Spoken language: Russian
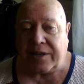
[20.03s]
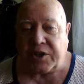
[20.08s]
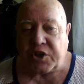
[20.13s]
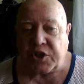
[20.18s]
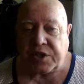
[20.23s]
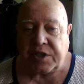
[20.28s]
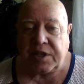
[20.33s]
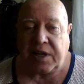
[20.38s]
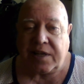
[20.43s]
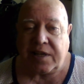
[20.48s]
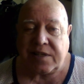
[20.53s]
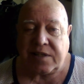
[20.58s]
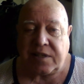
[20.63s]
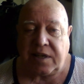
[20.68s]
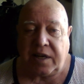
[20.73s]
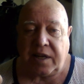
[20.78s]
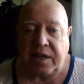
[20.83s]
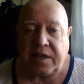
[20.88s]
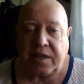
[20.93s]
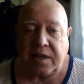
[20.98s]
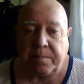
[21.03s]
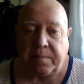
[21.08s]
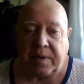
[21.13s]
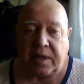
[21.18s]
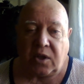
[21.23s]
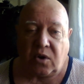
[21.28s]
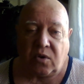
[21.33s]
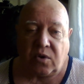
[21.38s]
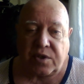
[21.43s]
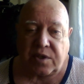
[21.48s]
16-летний
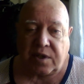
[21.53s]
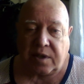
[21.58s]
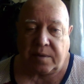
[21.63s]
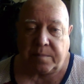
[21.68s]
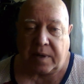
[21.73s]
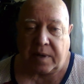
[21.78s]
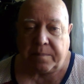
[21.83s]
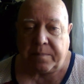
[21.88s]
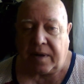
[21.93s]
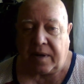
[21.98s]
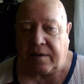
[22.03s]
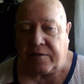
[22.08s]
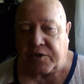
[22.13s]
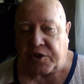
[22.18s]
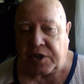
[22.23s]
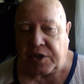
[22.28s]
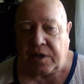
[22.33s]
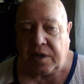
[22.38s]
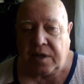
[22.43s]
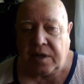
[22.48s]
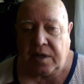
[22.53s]
подросток, пропавший